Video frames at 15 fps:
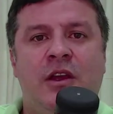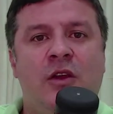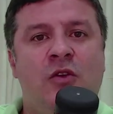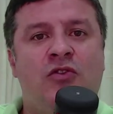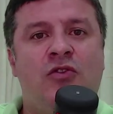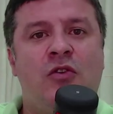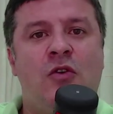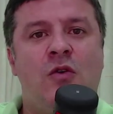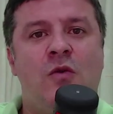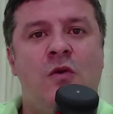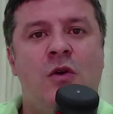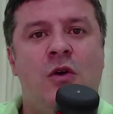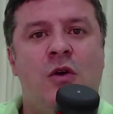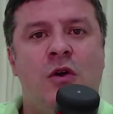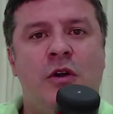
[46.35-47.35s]
Eu
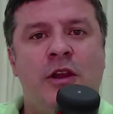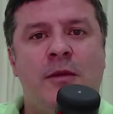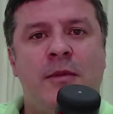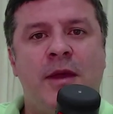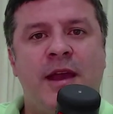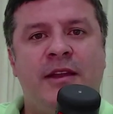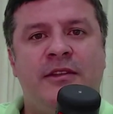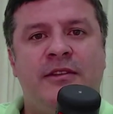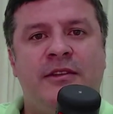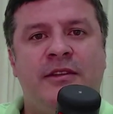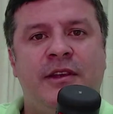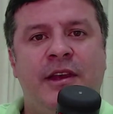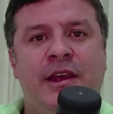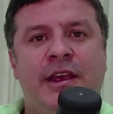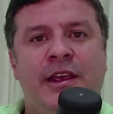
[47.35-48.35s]
sou Rony
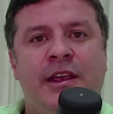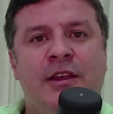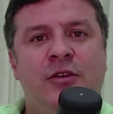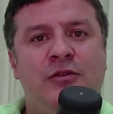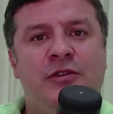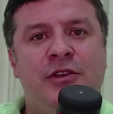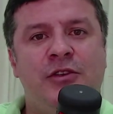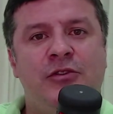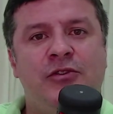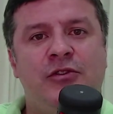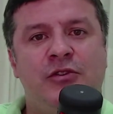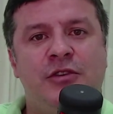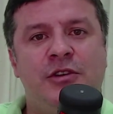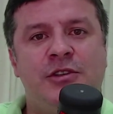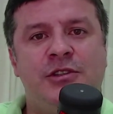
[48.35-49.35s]
Medes e no vídeo
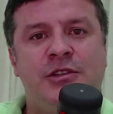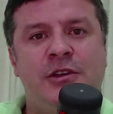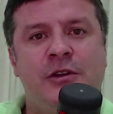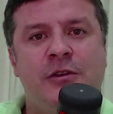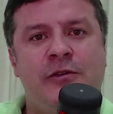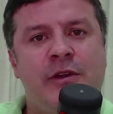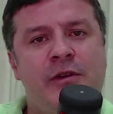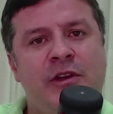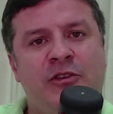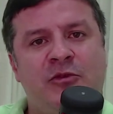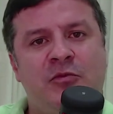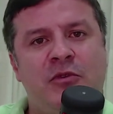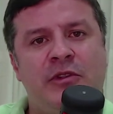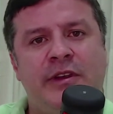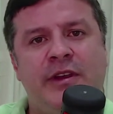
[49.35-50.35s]
de hoje eu venho
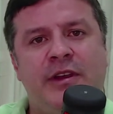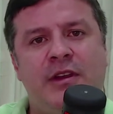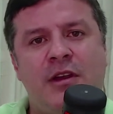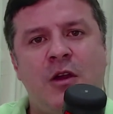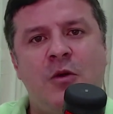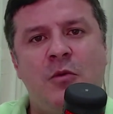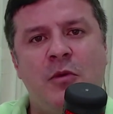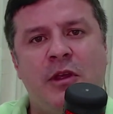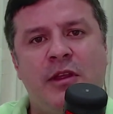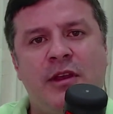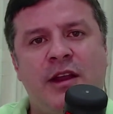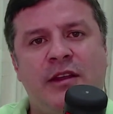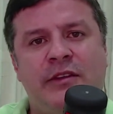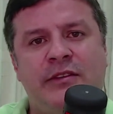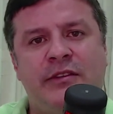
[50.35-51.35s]
responder a uma
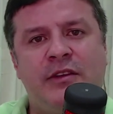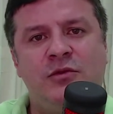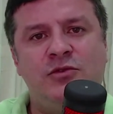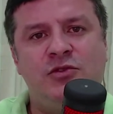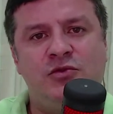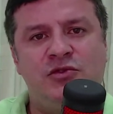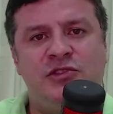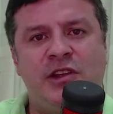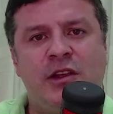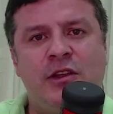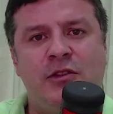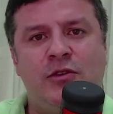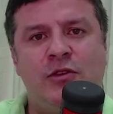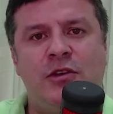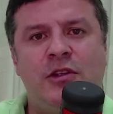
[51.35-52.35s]
interação de um
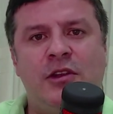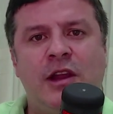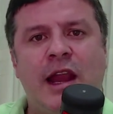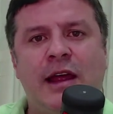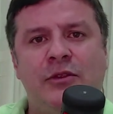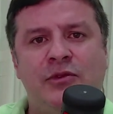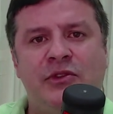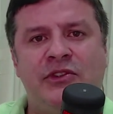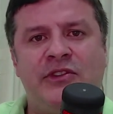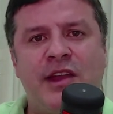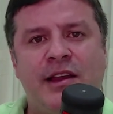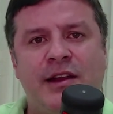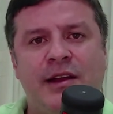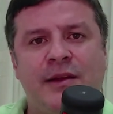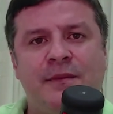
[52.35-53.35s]
seguidor lá do
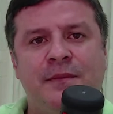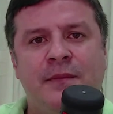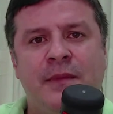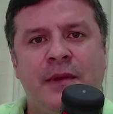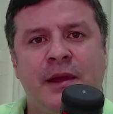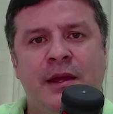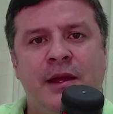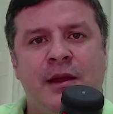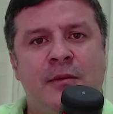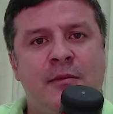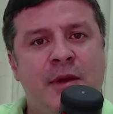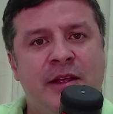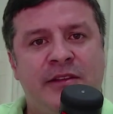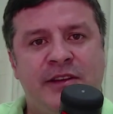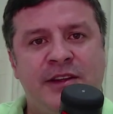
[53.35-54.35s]
Instagram.
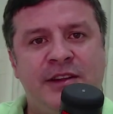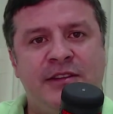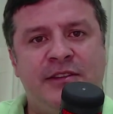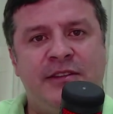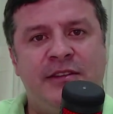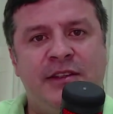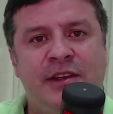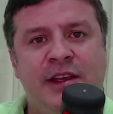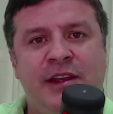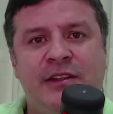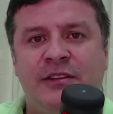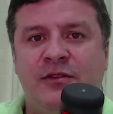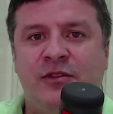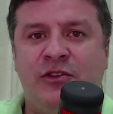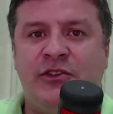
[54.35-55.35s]
Mas antes,
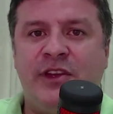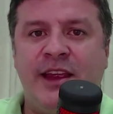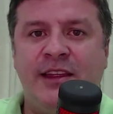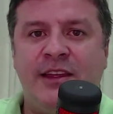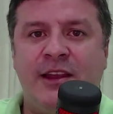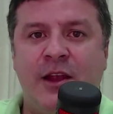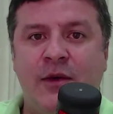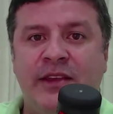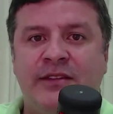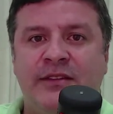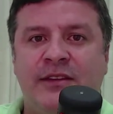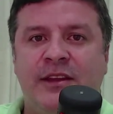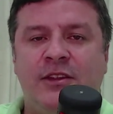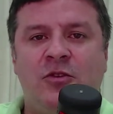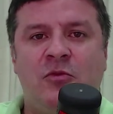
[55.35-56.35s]
se você ainda não é
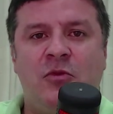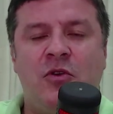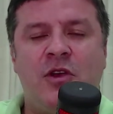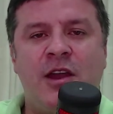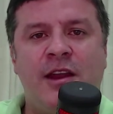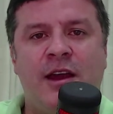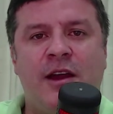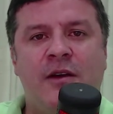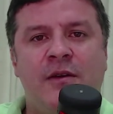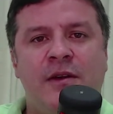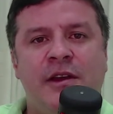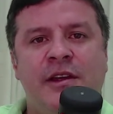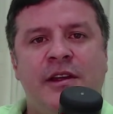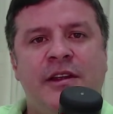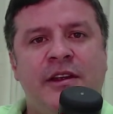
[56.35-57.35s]
inscrito no meu canal,
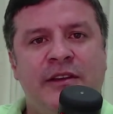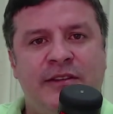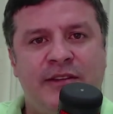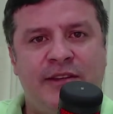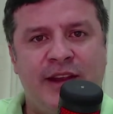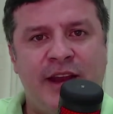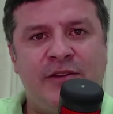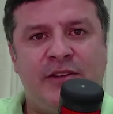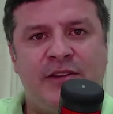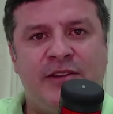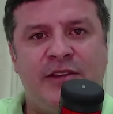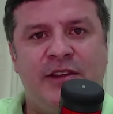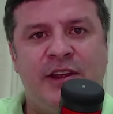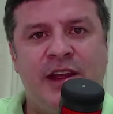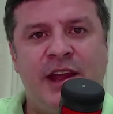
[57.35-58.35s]

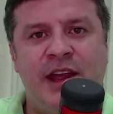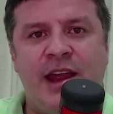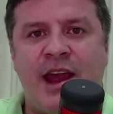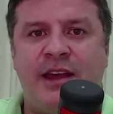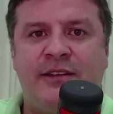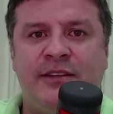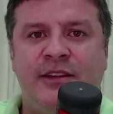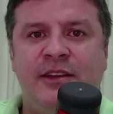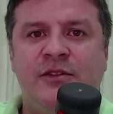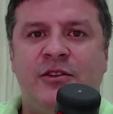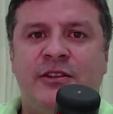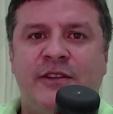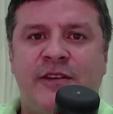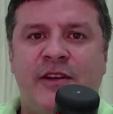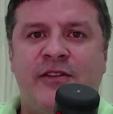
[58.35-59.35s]
inscreva-se. Assim
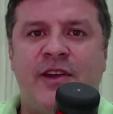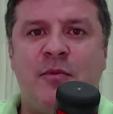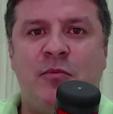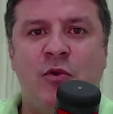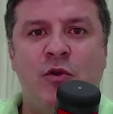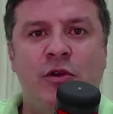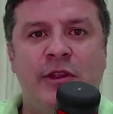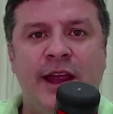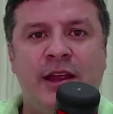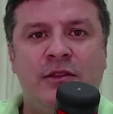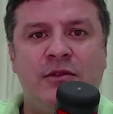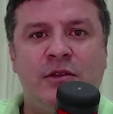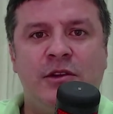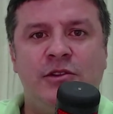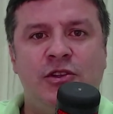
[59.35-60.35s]
você vai ficar por
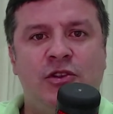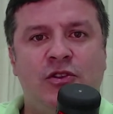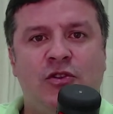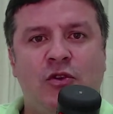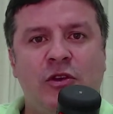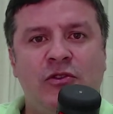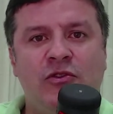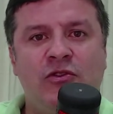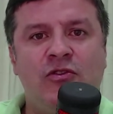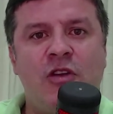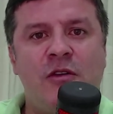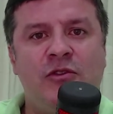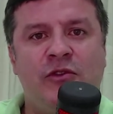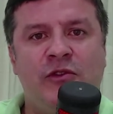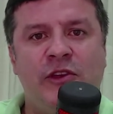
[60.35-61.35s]
dentro de todos os
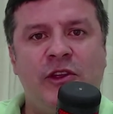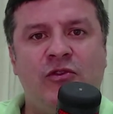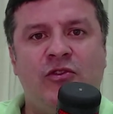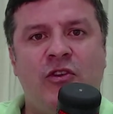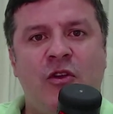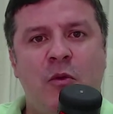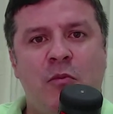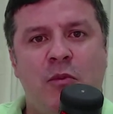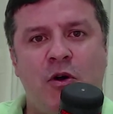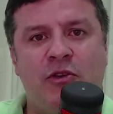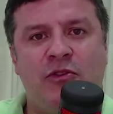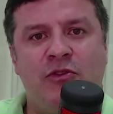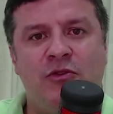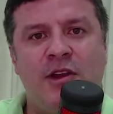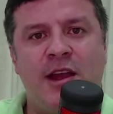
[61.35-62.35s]
novos vídeos que eu
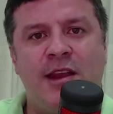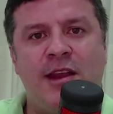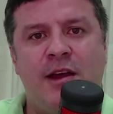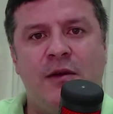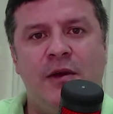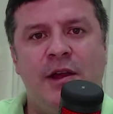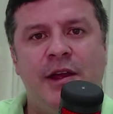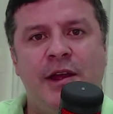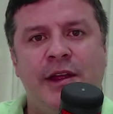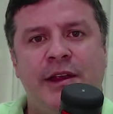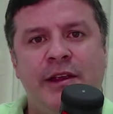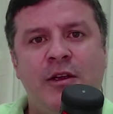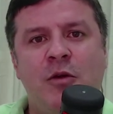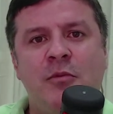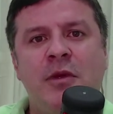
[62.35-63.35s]
posto no canal
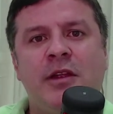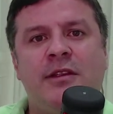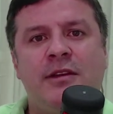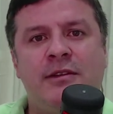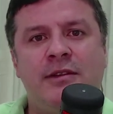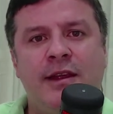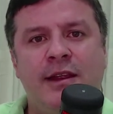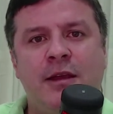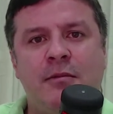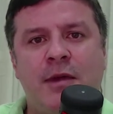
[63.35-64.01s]
e aumentando ainda